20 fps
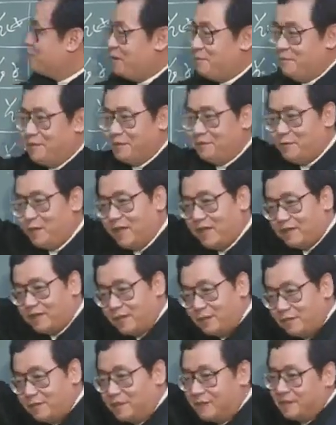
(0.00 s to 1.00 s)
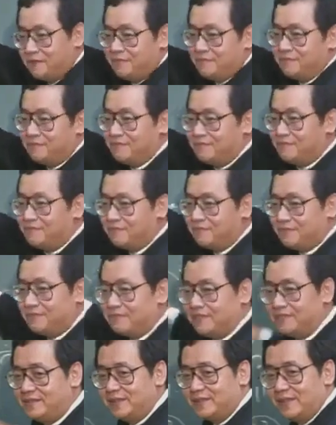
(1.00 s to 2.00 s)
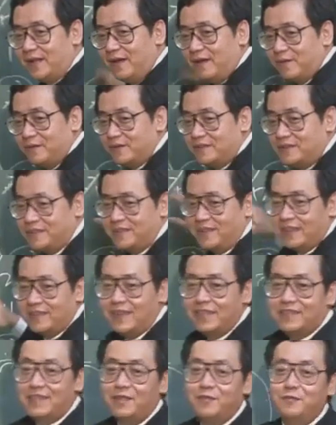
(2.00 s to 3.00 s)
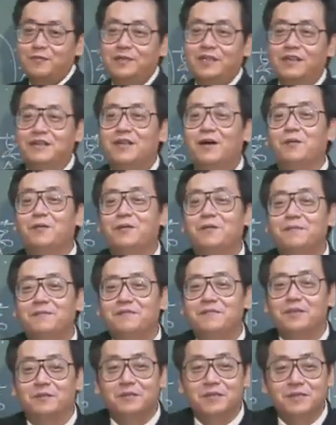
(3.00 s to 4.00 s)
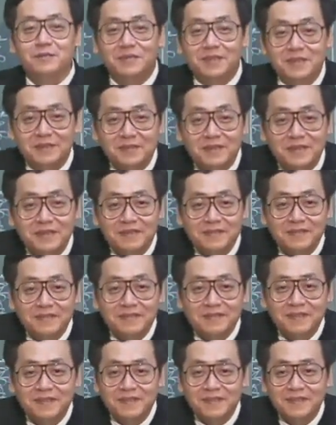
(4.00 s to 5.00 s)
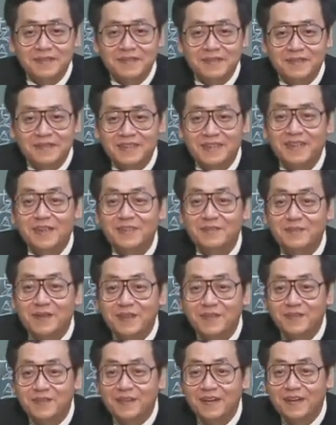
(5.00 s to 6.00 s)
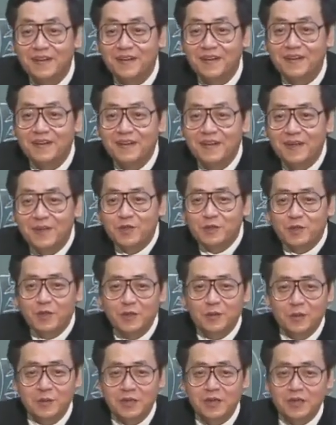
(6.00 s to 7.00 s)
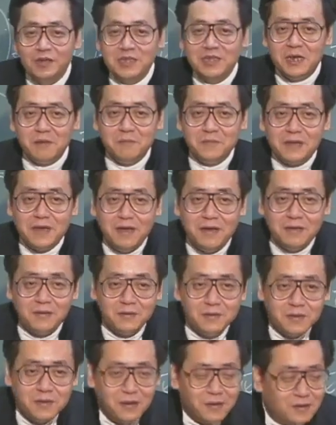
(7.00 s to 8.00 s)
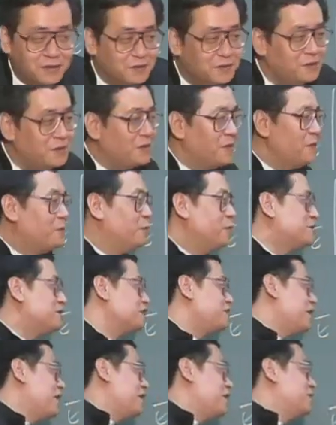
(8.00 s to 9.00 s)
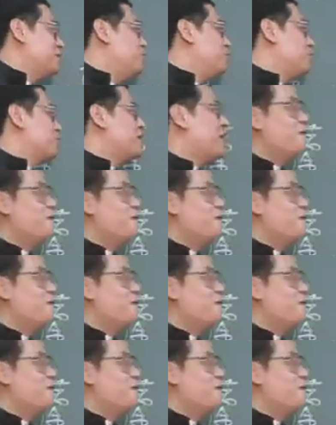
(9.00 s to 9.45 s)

未明未要等于明，这啊，将在深入一点讨论。有没有什么疑问？知道怎么样用了哈？所以有一天你想不开，你说老师，我实在很火